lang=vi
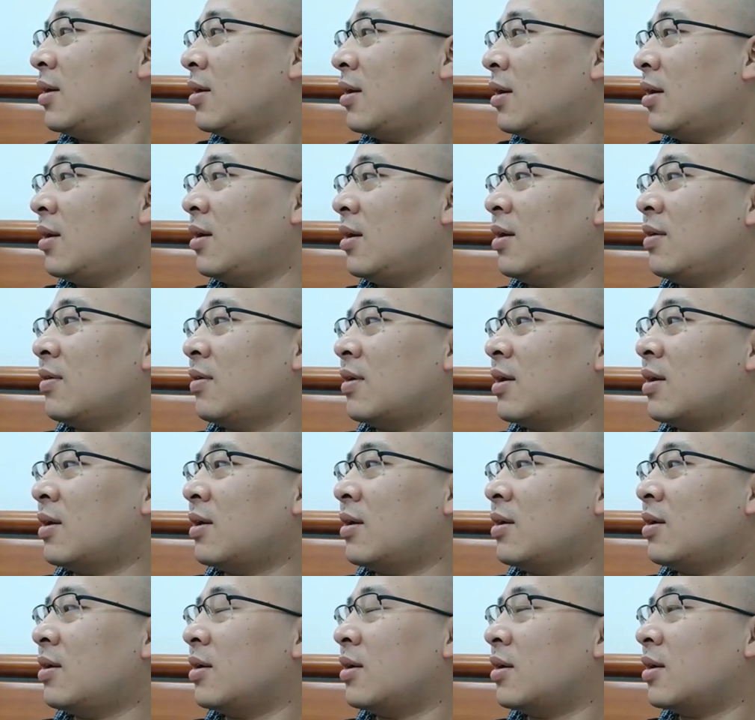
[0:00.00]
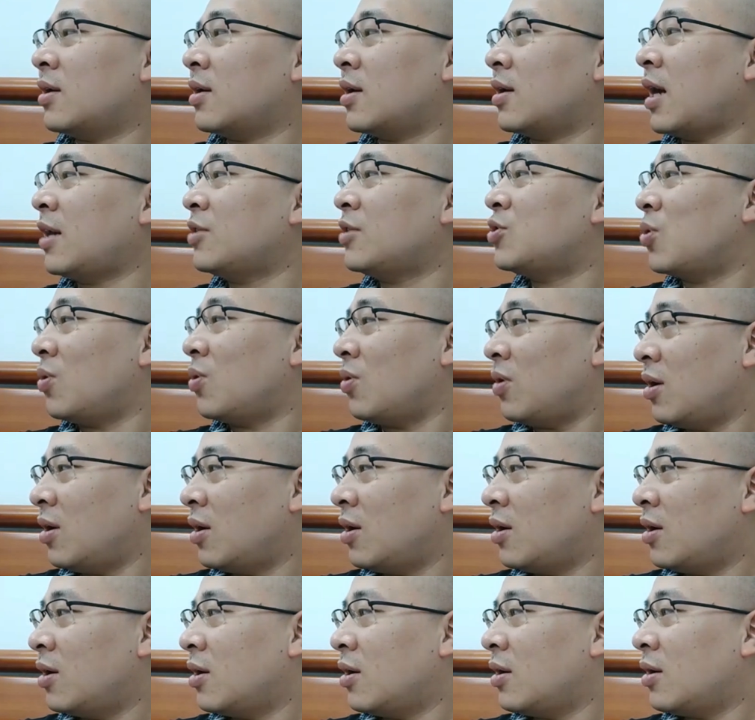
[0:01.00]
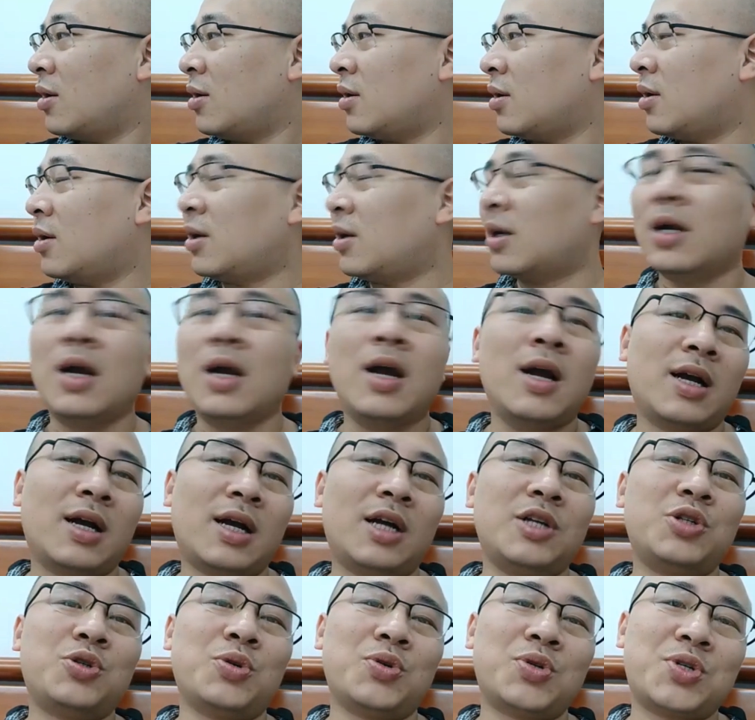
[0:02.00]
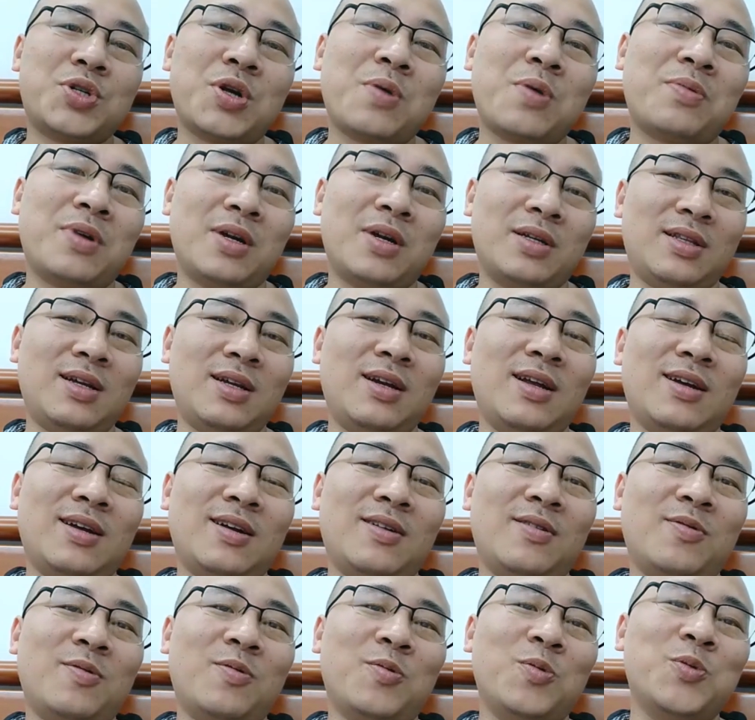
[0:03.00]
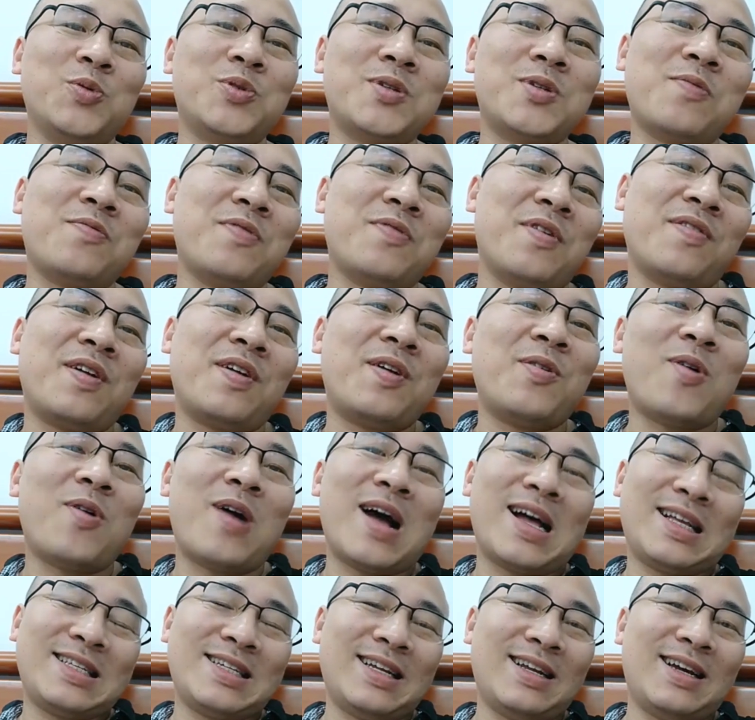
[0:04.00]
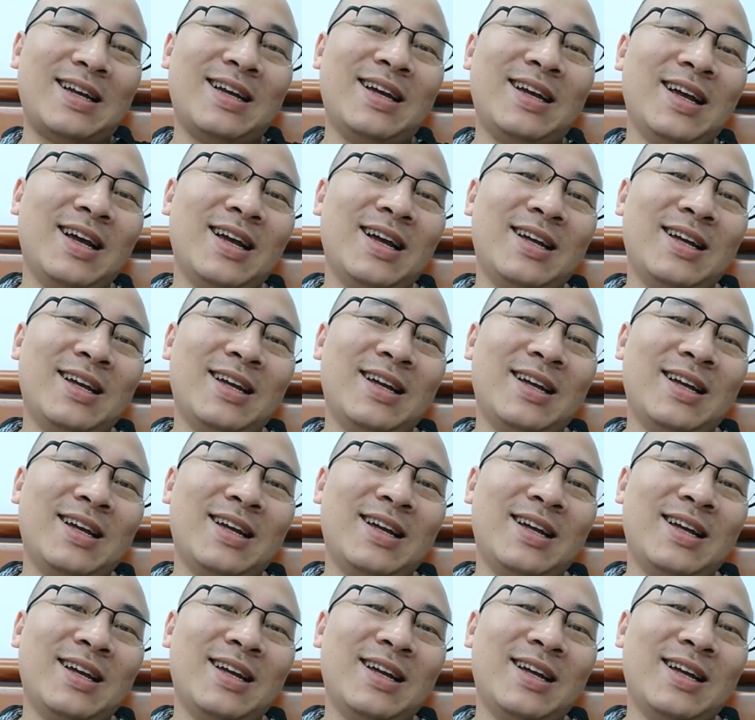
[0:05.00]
uh, culture, uh, culture shock đấy, tức là cú sốc về văn hóa gì đấy.